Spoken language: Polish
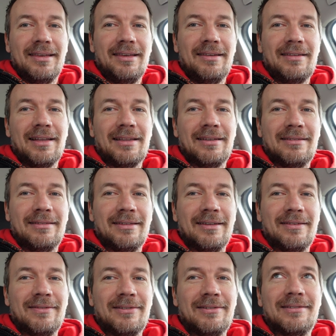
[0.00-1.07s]
I wtedy
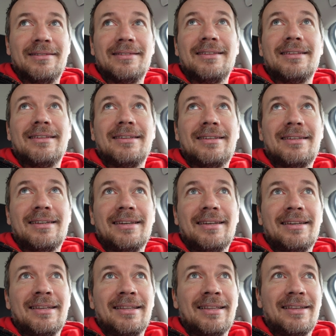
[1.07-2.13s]
słyszę w uchu
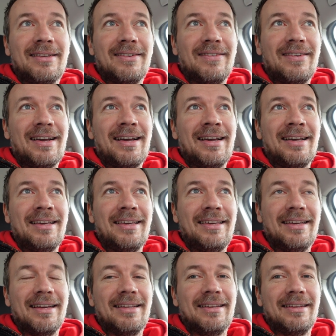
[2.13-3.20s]
3, 2,
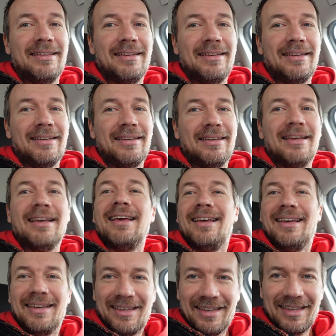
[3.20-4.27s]
1.
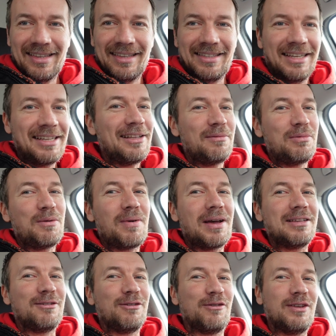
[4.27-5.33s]
Dzień dobry
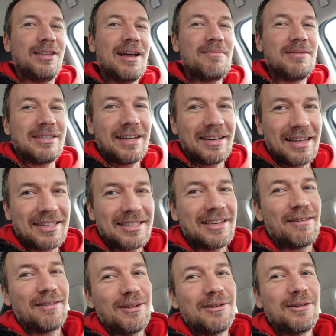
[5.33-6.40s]
Państwu, witamy
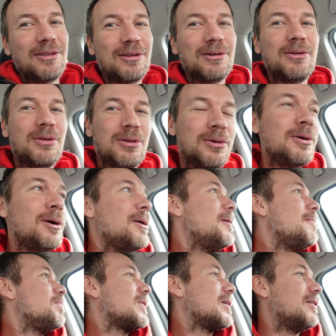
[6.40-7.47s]
serdecznie w tu i tu i tu.
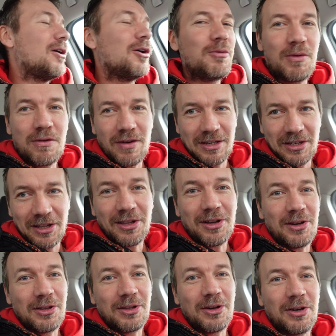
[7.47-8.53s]
E, odbywa się
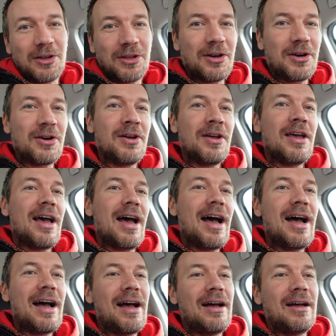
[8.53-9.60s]
to i to i to,
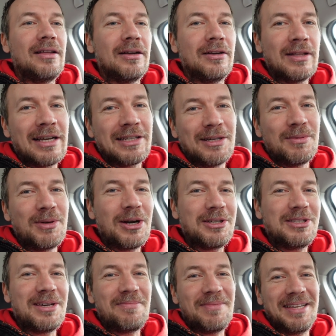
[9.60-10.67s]
a naszym
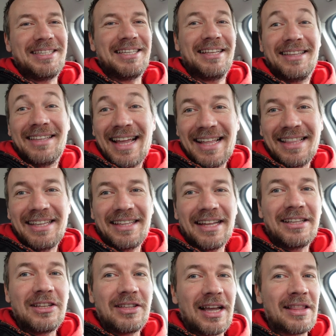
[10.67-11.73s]
gościem będzie ten i
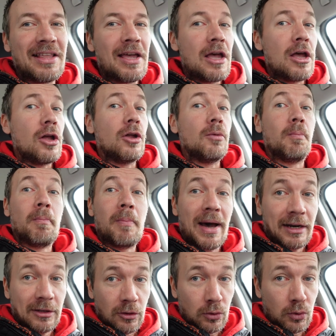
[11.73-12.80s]
ten i ten.
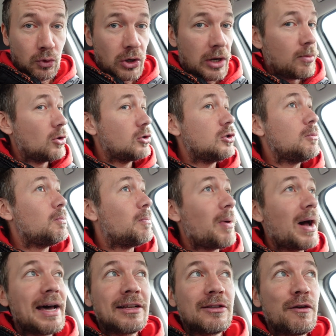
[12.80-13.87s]
Bardzo dużo emocji,
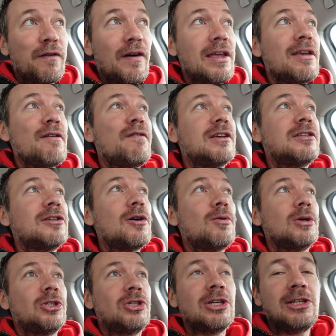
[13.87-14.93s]
bardzo fajnie,
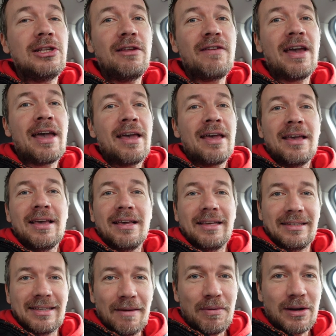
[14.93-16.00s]
wesoło, szczęśliwie.
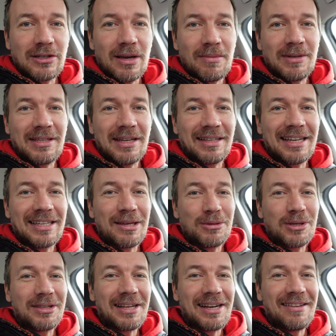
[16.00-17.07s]
Zapraszamy serdecznie
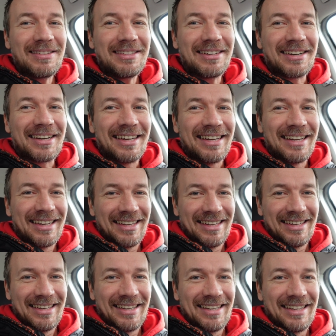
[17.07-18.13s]
przed telewizory.
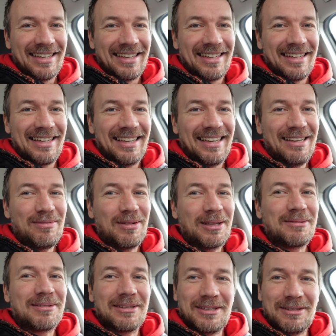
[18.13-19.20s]
I
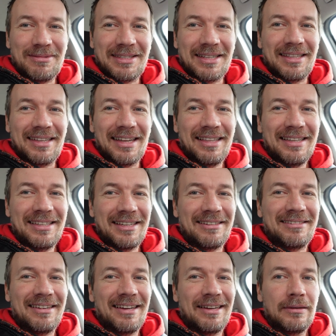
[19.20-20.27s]
potem schodzimy z anteny,
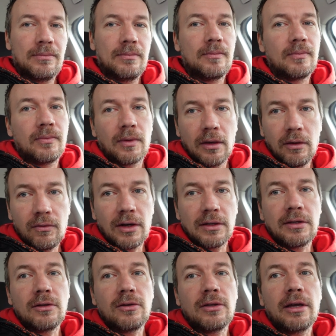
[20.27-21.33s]
dziękuję. I
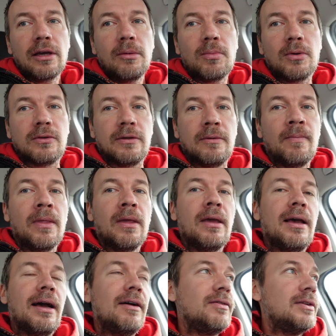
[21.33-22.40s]
wraca do takiej pozy.
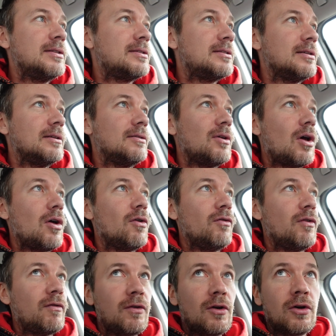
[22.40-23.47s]
A więc y,
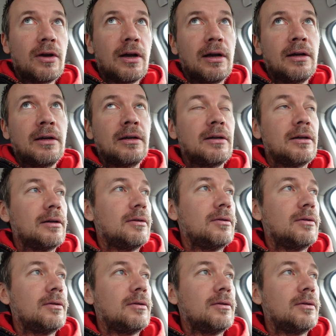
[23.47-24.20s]
we vlogach